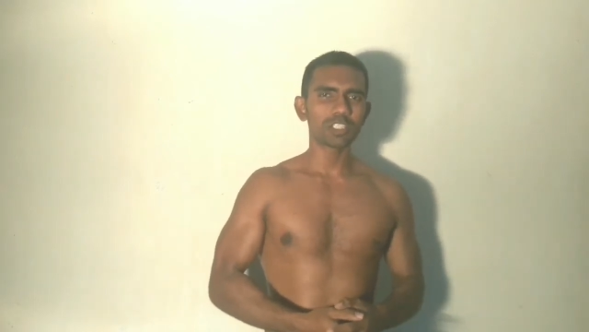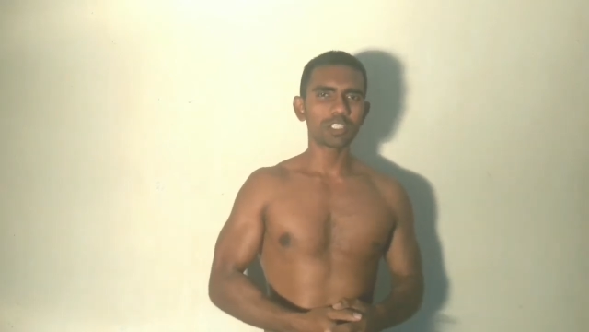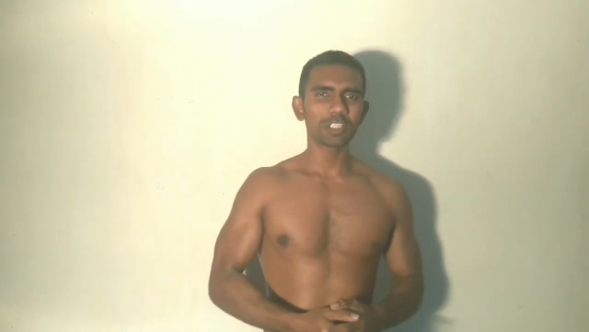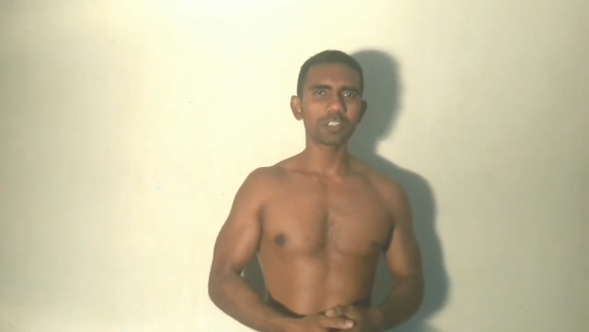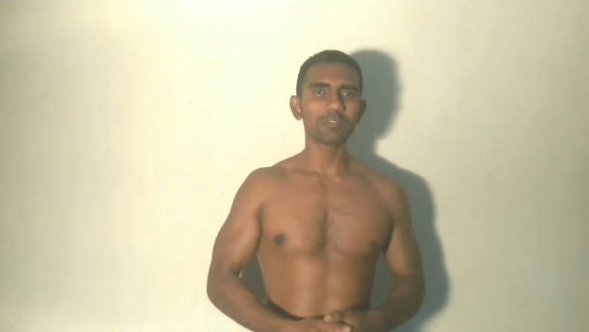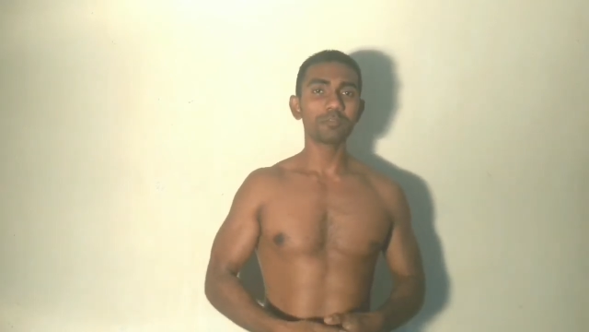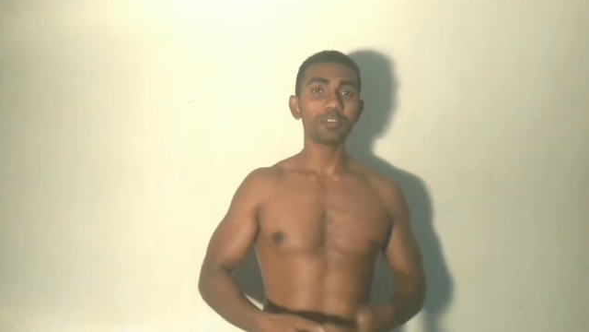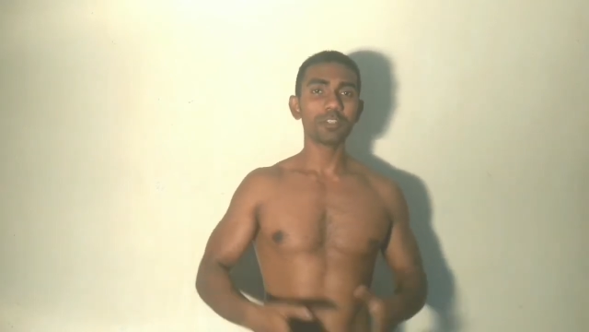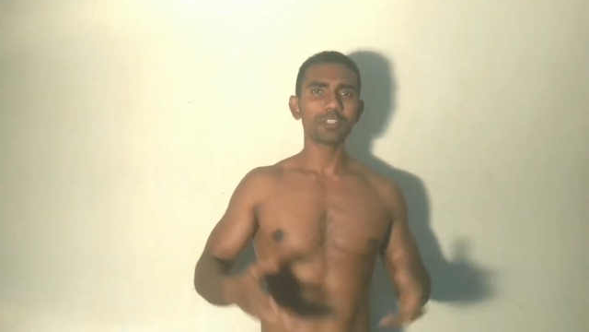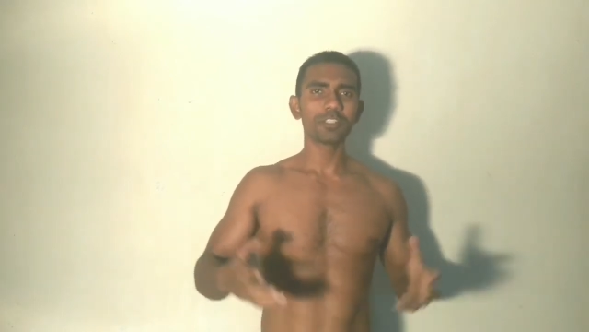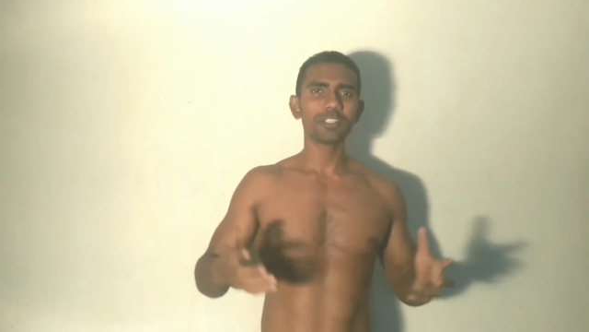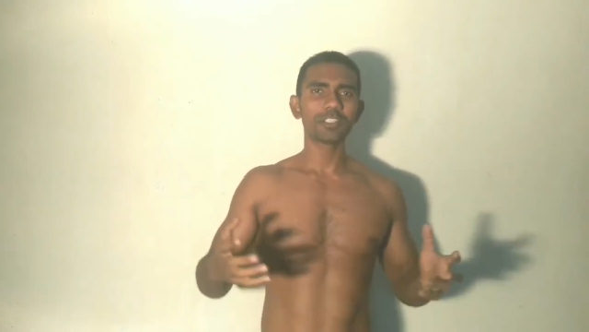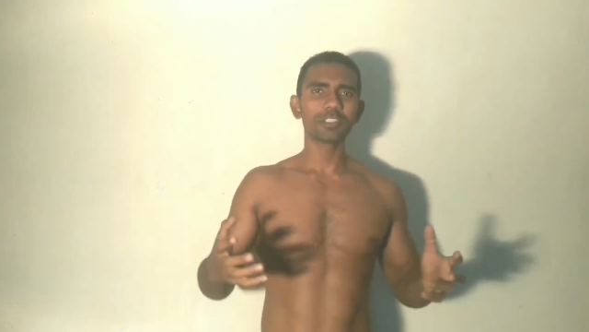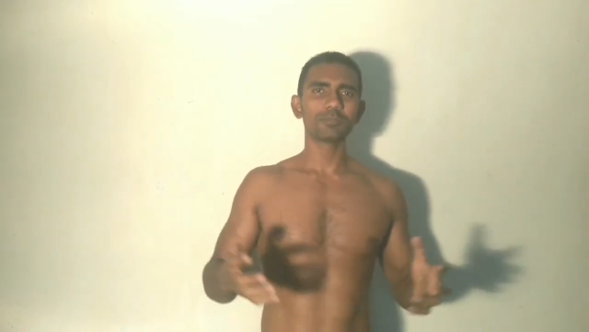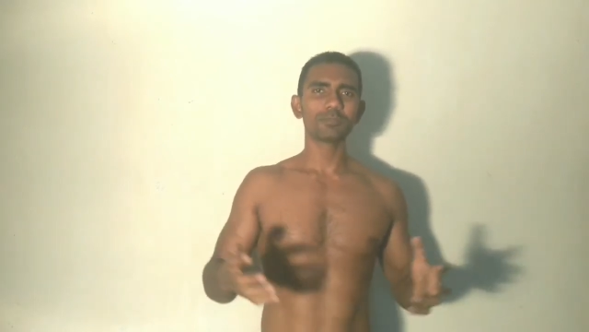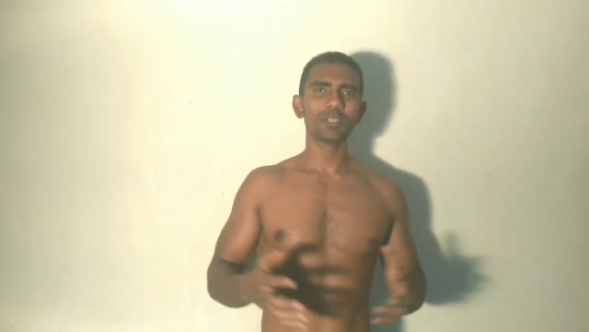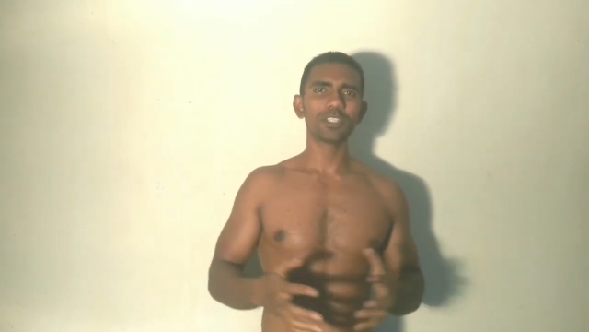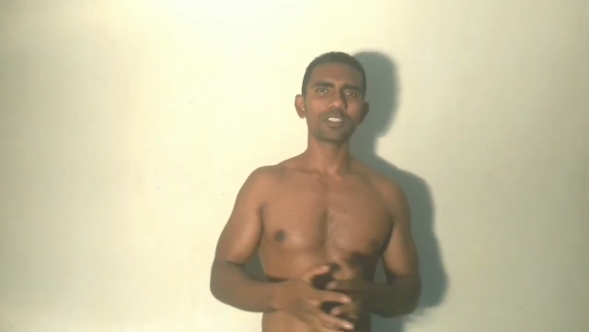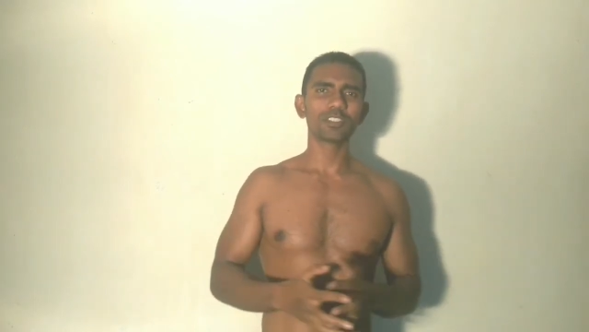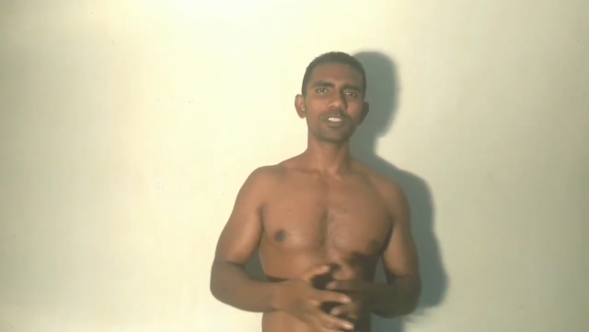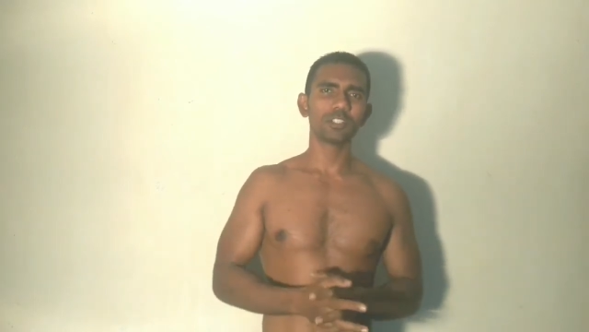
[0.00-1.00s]
fitness based
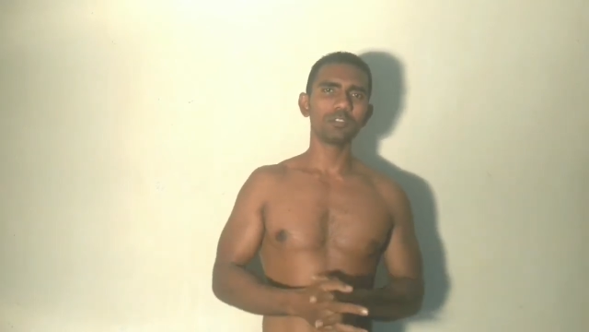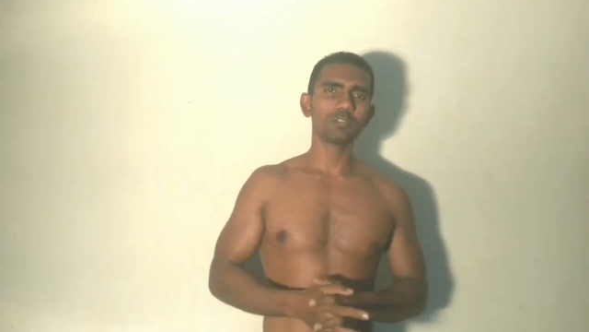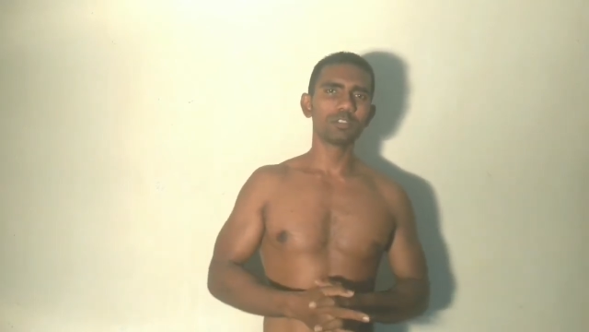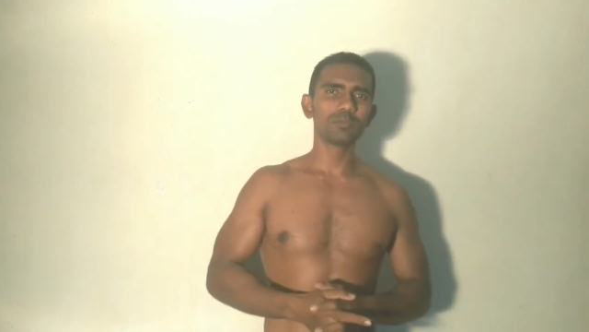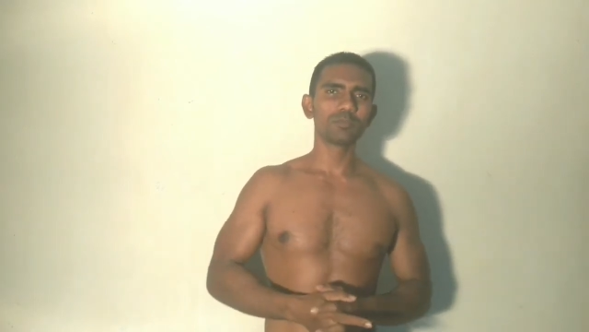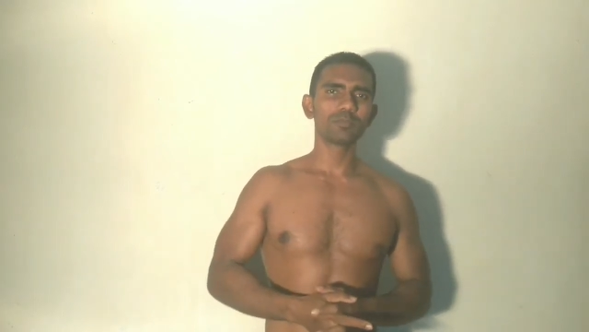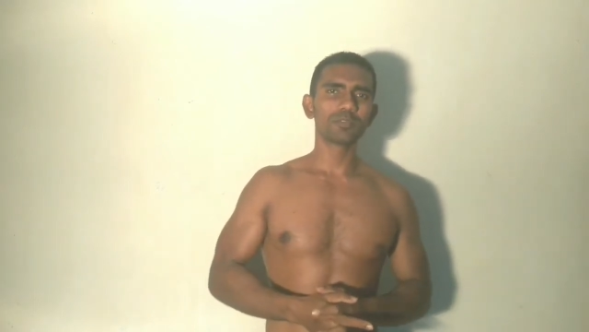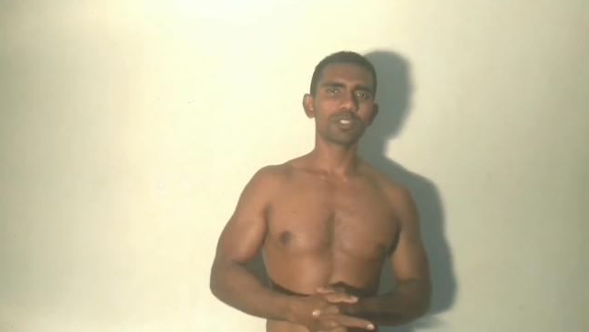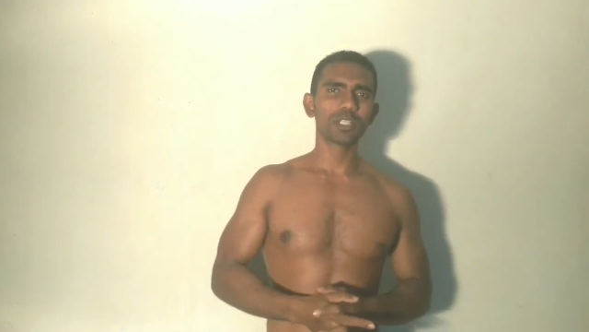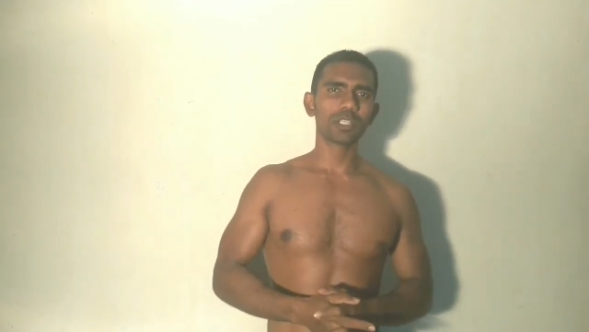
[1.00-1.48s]
YouTube channel